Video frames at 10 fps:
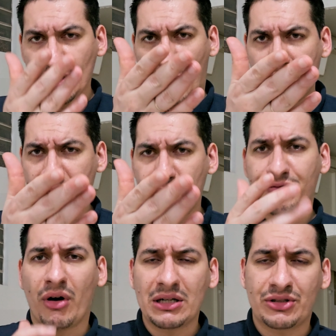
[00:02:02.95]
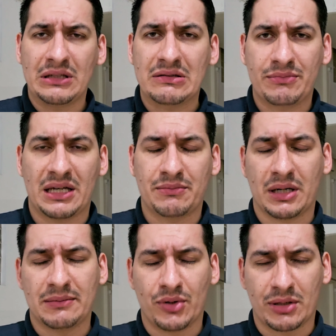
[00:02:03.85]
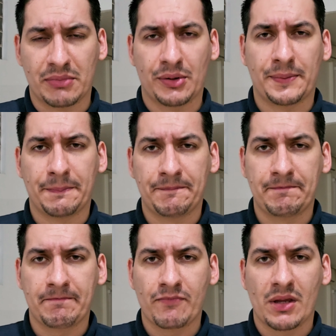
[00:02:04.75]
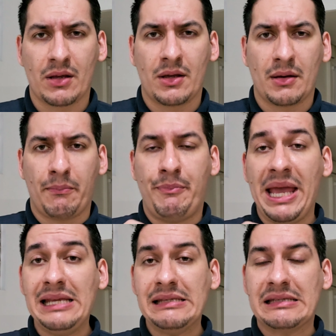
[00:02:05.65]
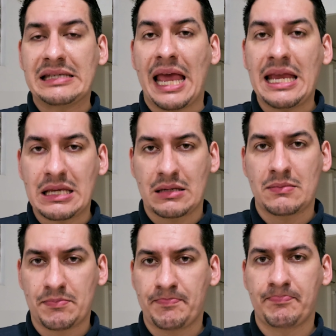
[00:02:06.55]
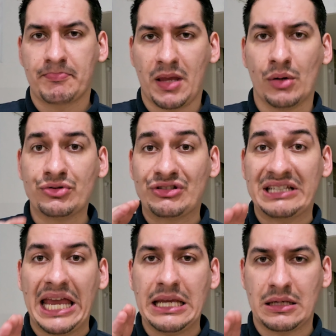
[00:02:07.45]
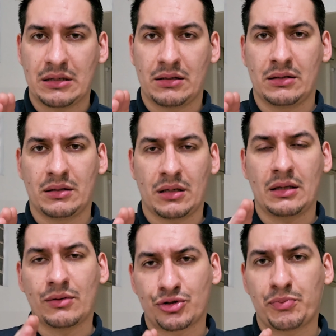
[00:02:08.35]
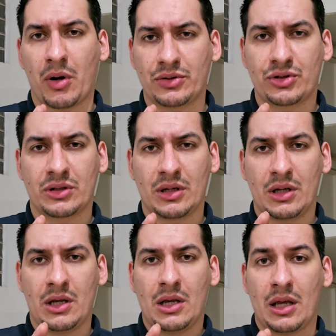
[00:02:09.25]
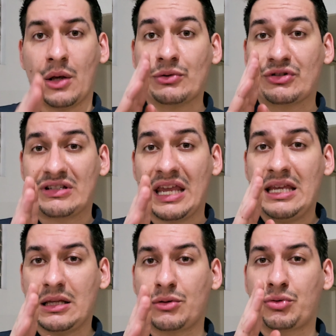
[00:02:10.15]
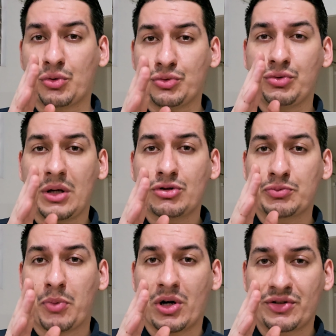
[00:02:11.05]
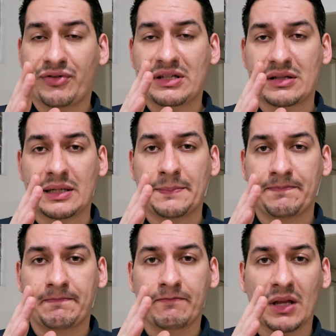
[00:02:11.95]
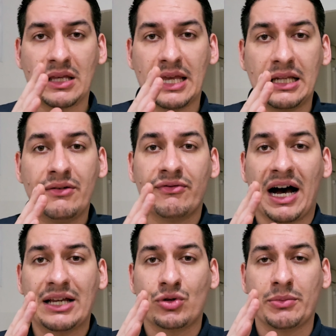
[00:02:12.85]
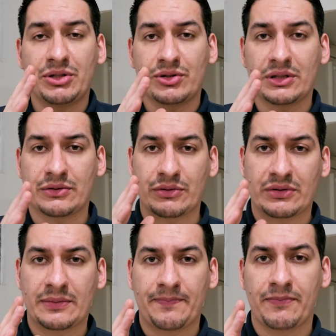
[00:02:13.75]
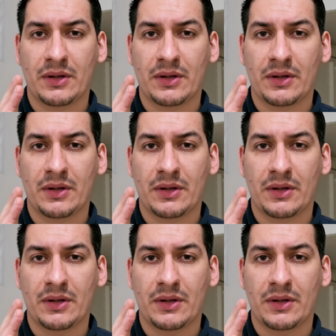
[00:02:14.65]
Olha que forte isso, minha irmã e meu irmão. Bem sei, eu sei que Deus pode. Eu sei que tudo Deus pode fazer. E Ele vai, em nome de Jesus.